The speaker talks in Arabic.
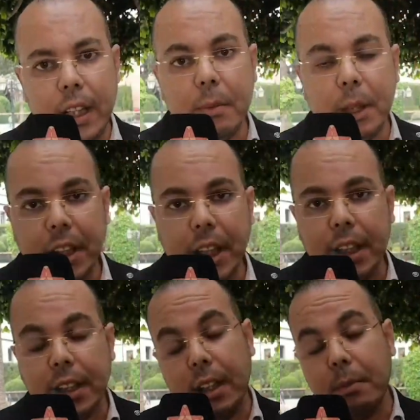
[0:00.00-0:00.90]
كاين
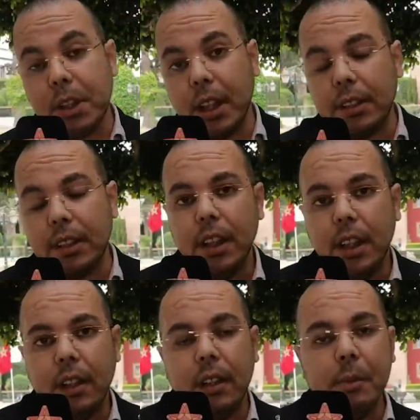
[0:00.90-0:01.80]
مشاهد كاين
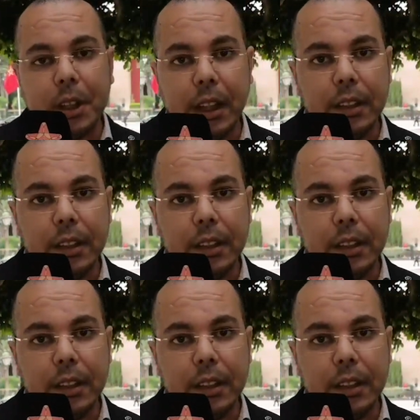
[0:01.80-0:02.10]
مشهد آه،